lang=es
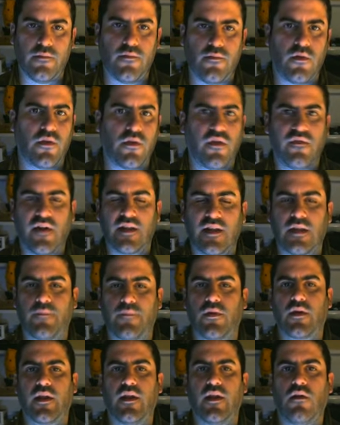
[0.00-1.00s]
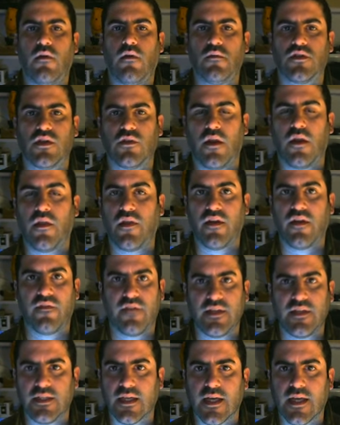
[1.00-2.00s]
No hace falta porque no vamos a utilizar
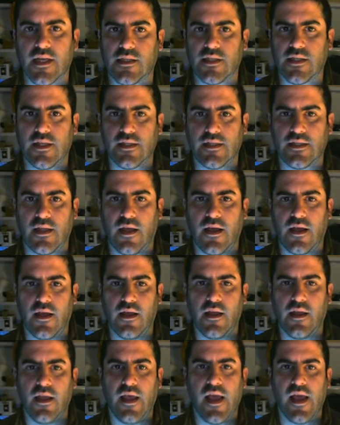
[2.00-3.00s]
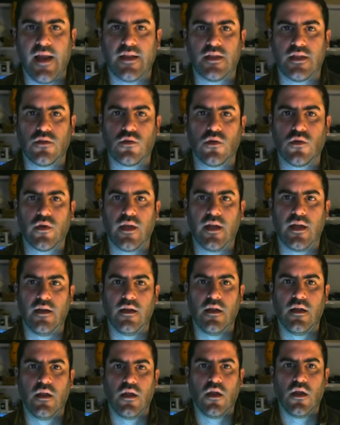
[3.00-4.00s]
físicas en, en este
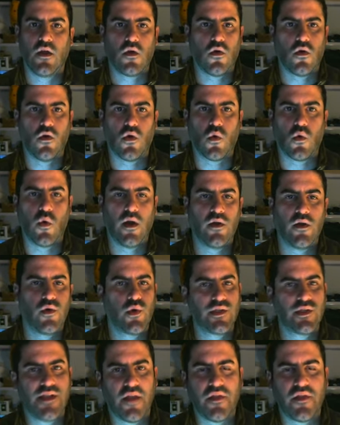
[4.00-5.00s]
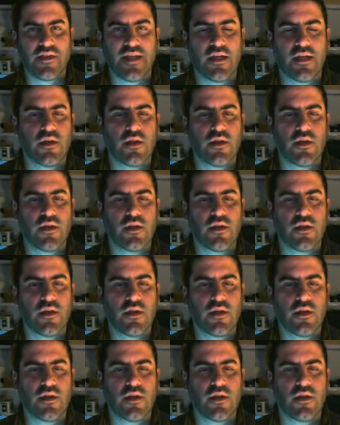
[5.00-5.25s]
tutorial, con lo cual no es necesario